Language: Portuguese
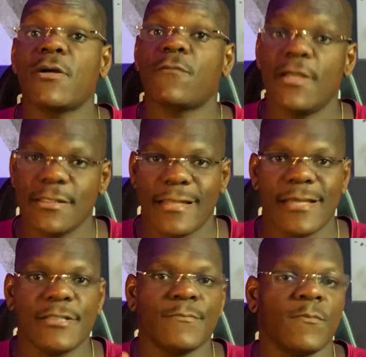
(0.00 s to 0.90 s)

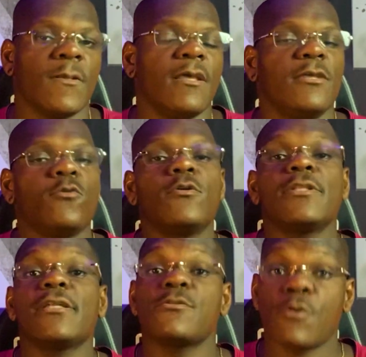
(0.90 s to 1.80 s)
qualidade e contém
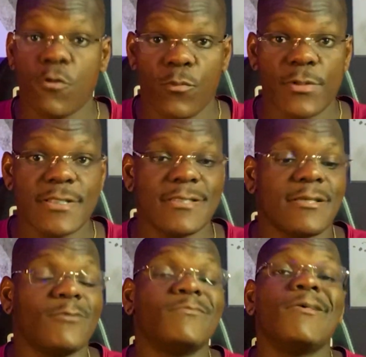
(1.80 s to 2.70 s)
na sua
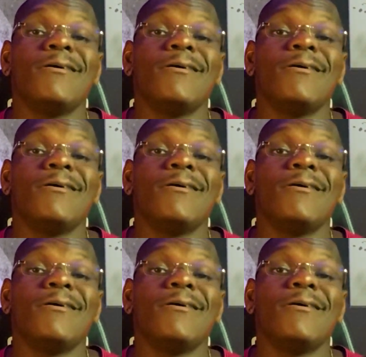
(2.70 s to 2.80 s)
composição